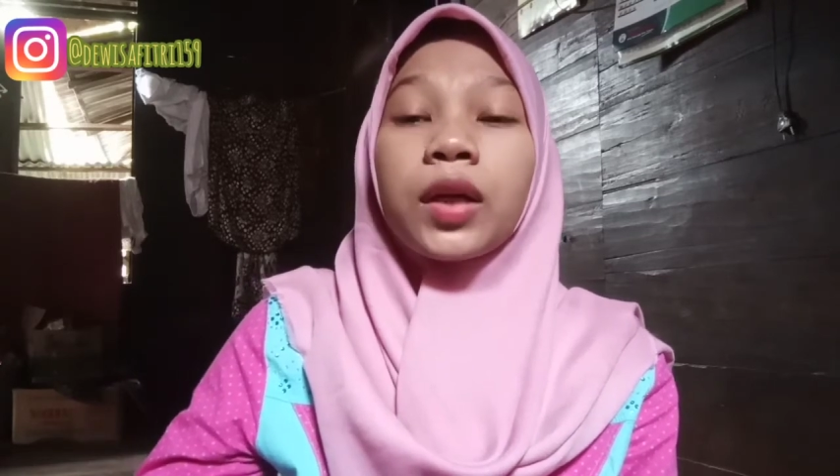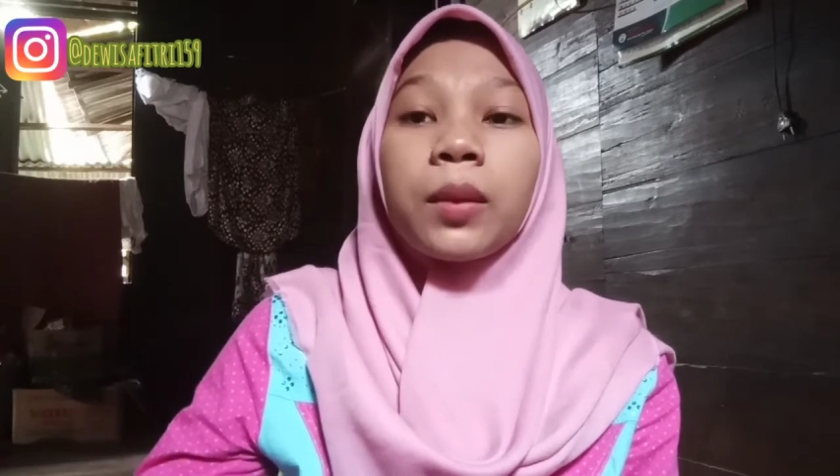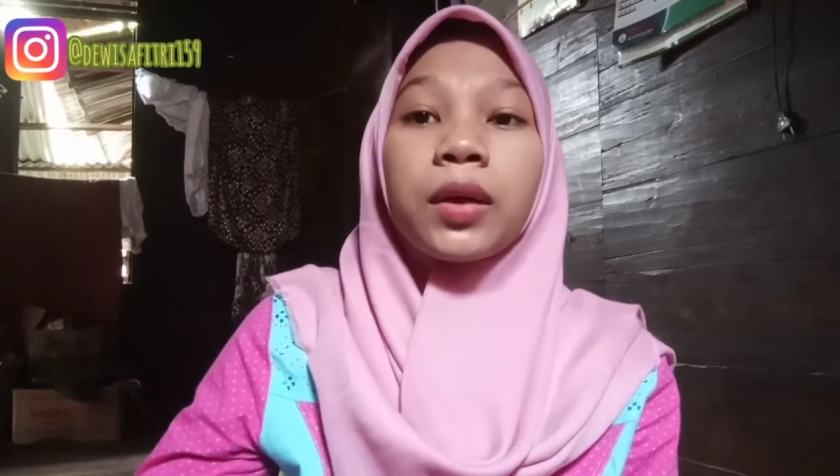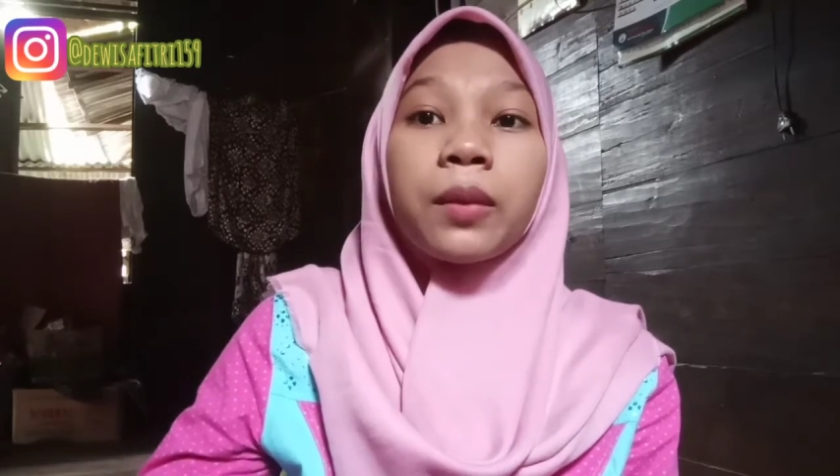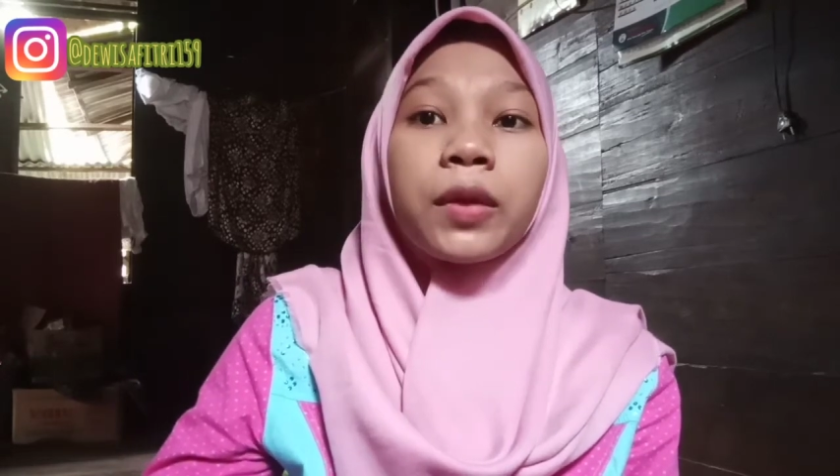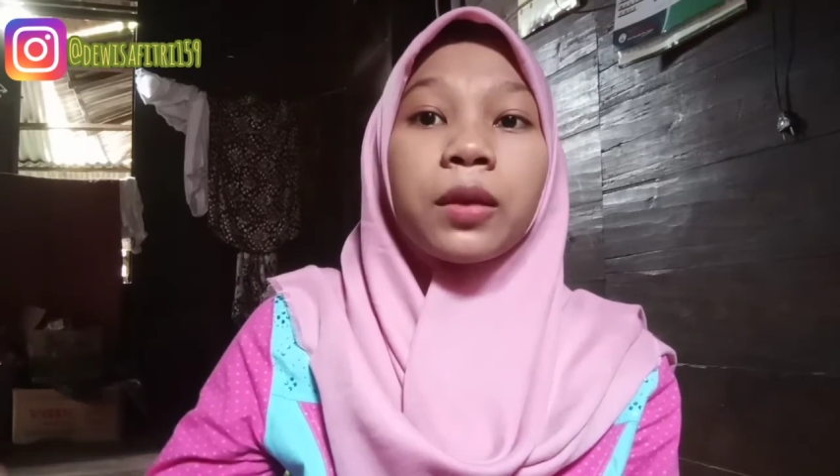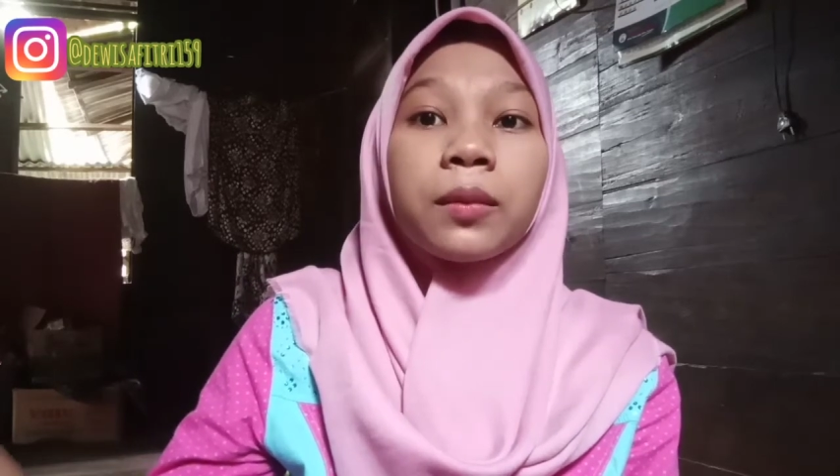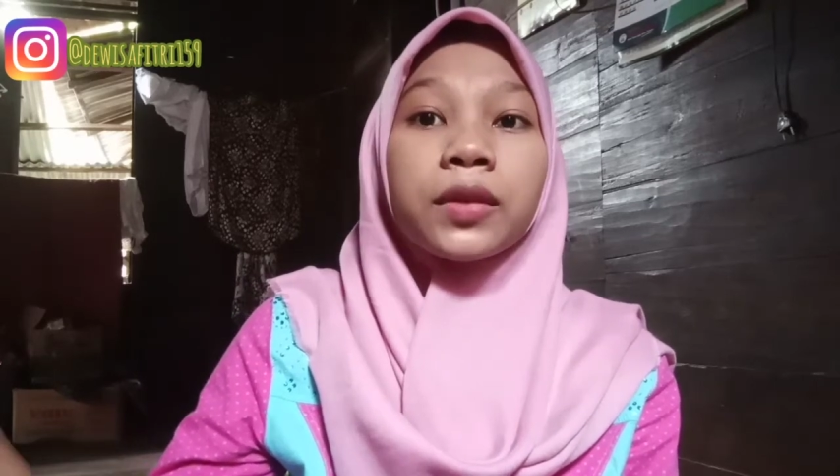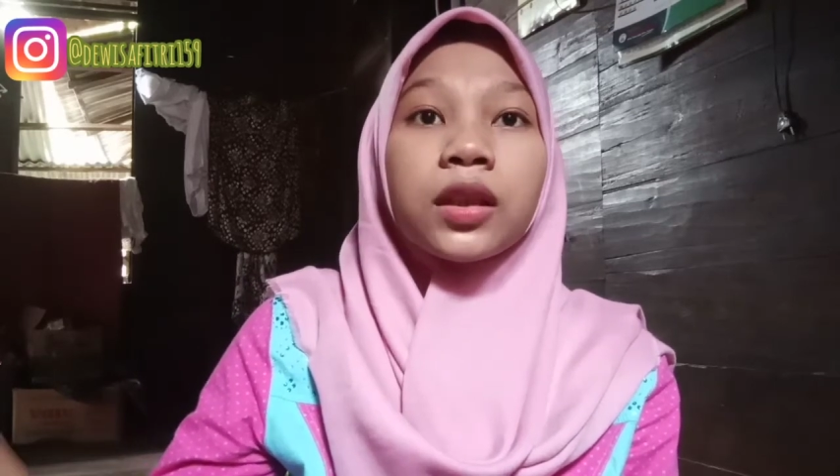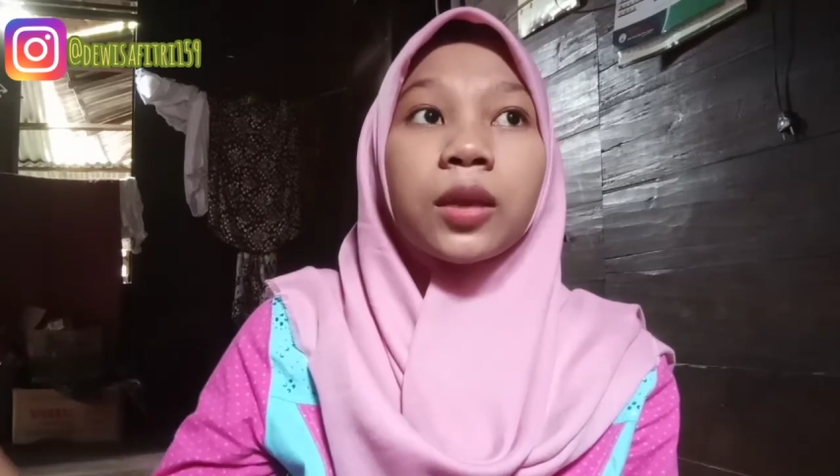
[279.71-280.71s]
lama-lama
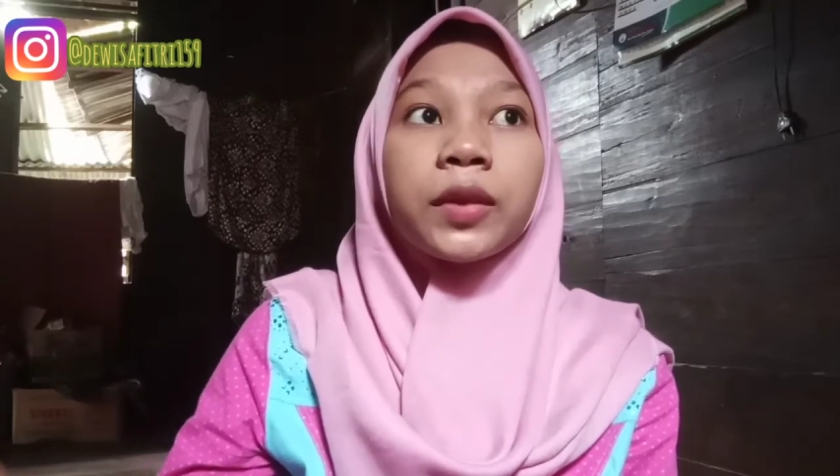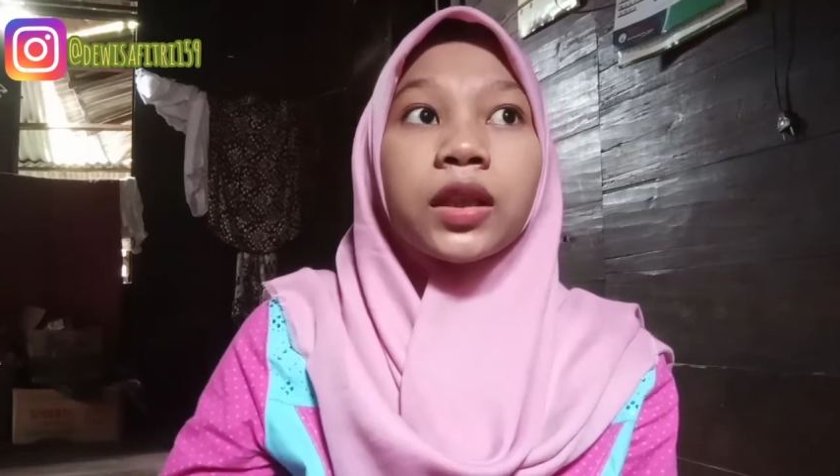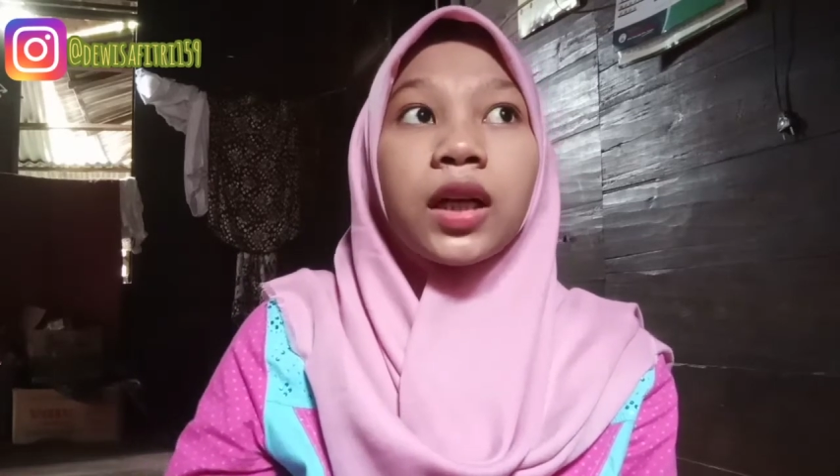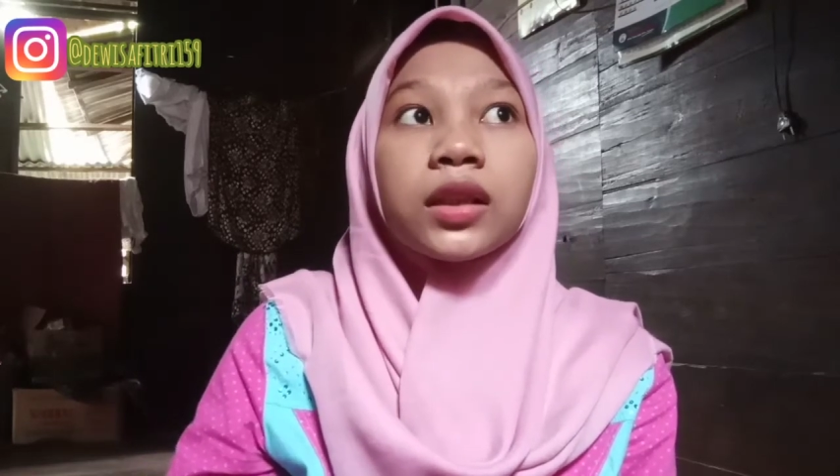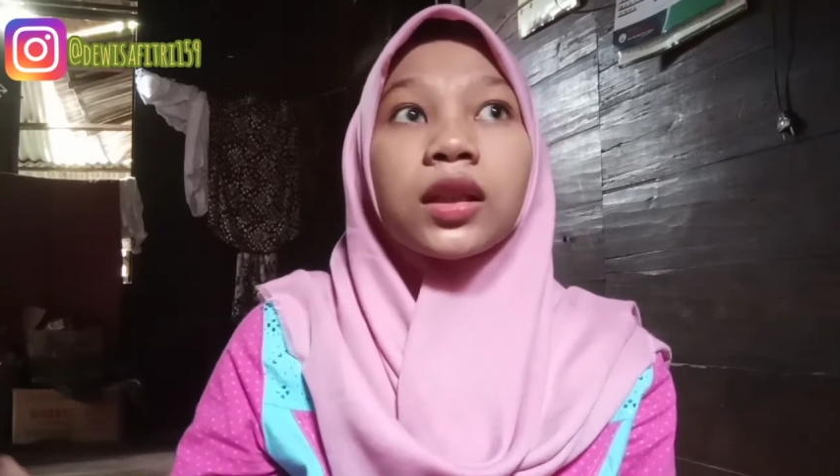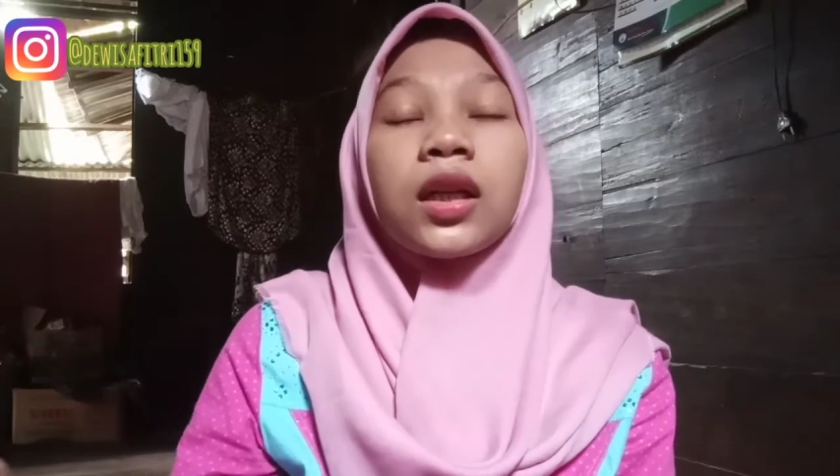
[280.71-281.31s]
mendekat-dekat